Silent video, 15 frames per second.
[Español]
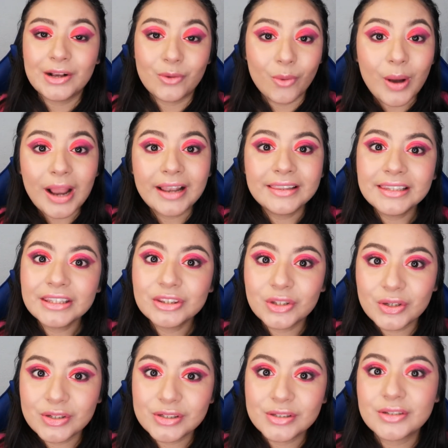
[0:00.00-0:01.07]
cuál de
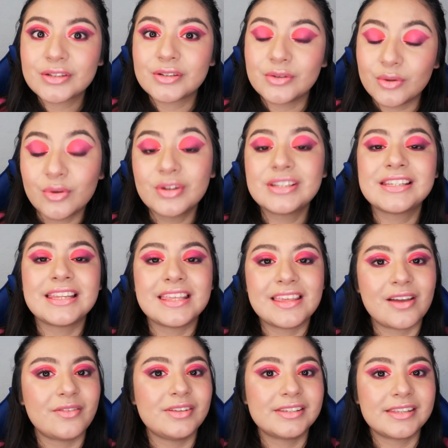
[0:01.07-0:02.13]
todos los looks, si
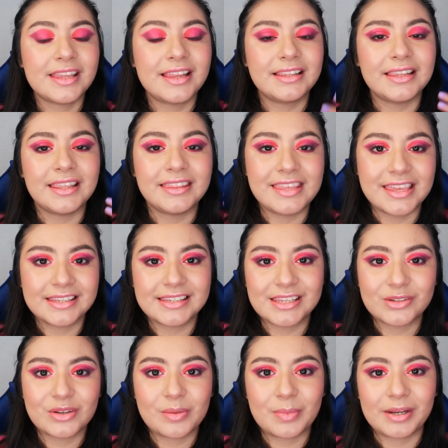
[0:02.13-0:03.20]
ya viste el de 10
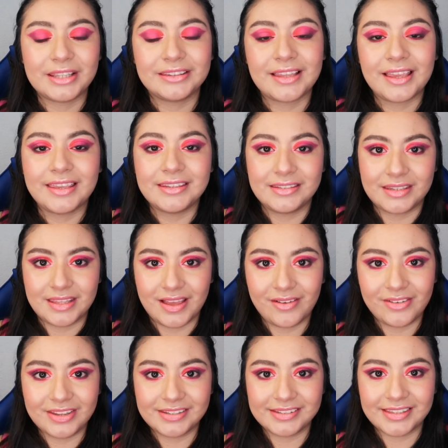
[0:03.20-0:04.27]
días una paleta y si ya
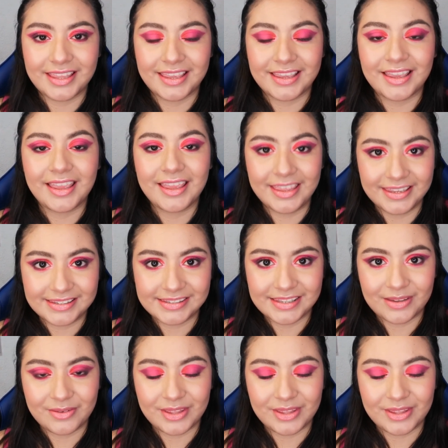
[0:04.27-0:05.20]
viste este